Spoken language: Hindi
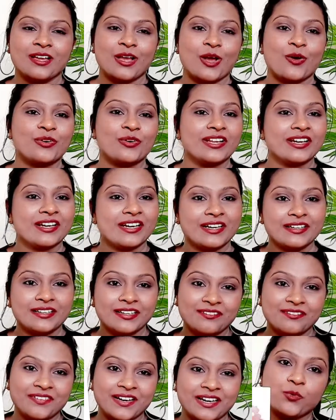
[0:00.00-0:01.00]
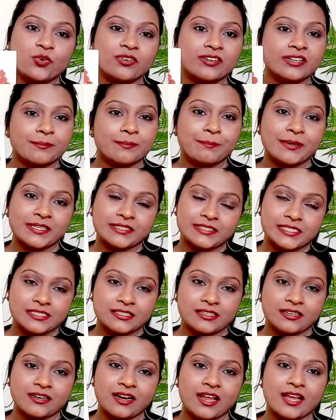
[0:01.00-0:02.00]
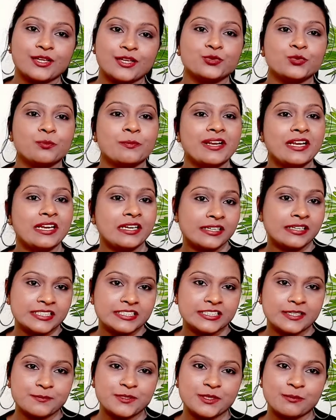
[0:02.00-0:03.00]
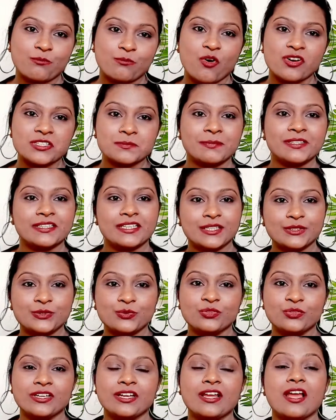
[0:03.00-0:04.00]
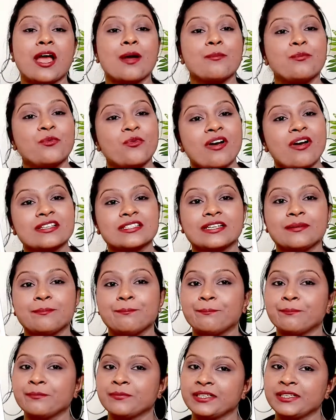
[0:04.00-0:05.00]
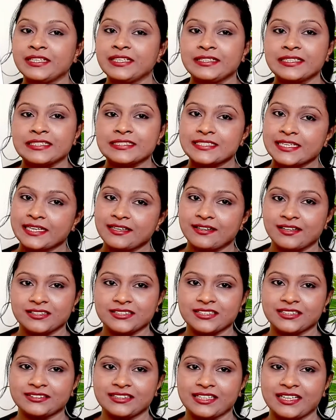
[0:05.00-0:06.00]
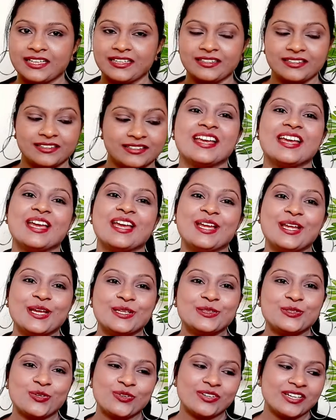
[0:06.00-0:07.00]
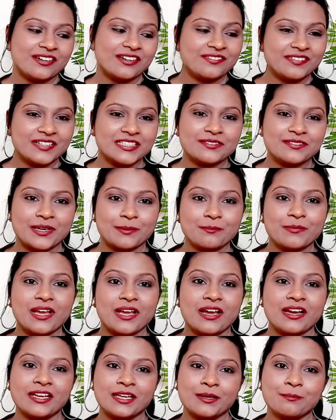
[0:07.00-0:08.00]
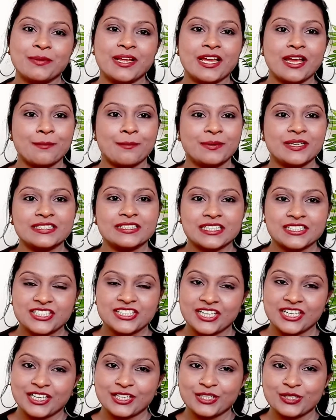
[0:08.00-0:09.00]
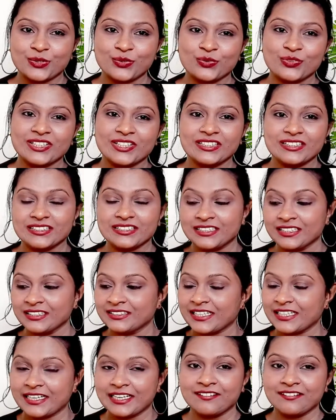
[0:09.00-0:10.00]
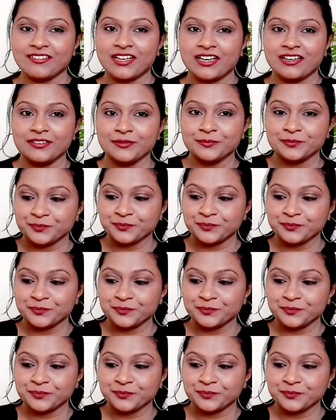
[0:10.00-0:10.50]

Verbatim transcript: और ये रेंटल फ्रेंडली अगर परचेस करना है तो मैं लिंक डिस्क्रिप्शन बॉक्स में दे दूंगी आप वहाँ से डिटेल चेक कर सकते हैं ये तो हो गया फर्स्ट फ्रेम अगेन मैं आपके साथ शेयर करूँगी सेकेंड वाला